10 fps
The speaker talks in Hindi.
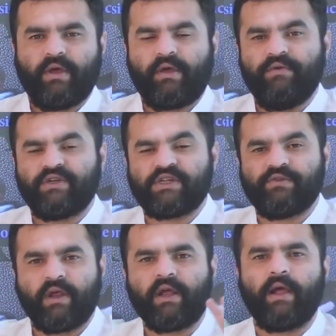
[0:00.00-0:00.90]
एक विशेष
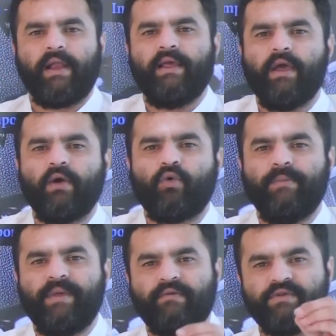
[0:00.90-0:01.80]
वर्ग के लिए कोई
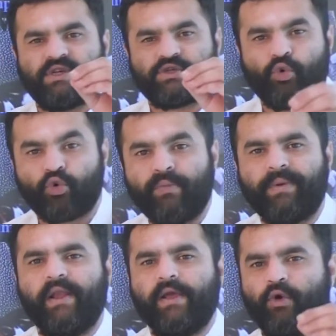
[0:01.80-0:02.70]
भी एक विशेष कुटुंब के लिए